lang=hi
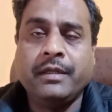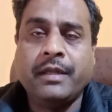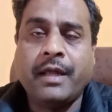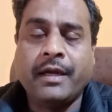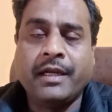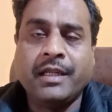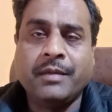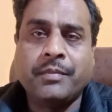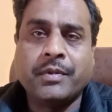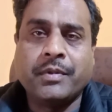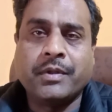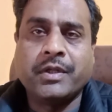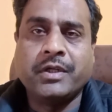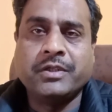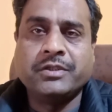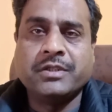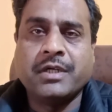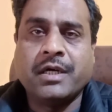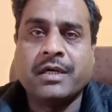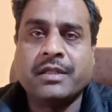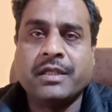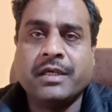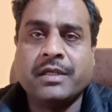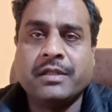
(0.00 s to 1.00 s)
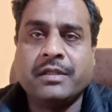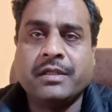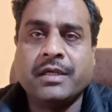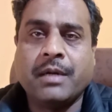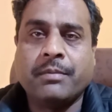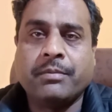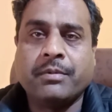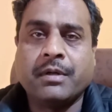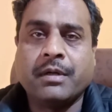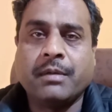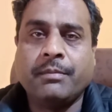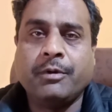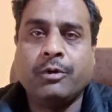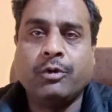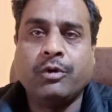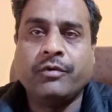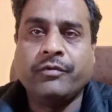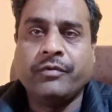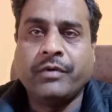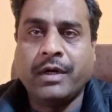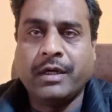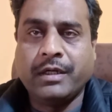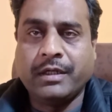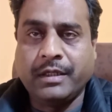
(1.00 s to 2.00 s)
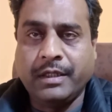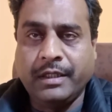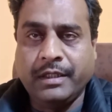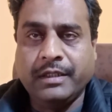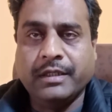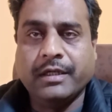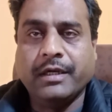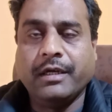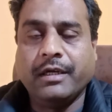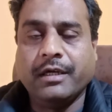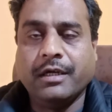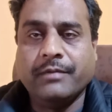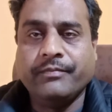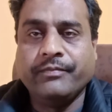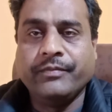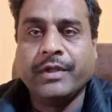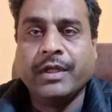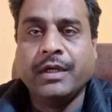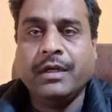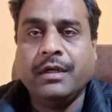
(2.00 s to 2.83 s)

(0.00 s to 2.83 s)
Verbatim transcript: 90 परसेंट चांस है ऐसी आपका कभी कोई फॉल्ट नहीं आएगा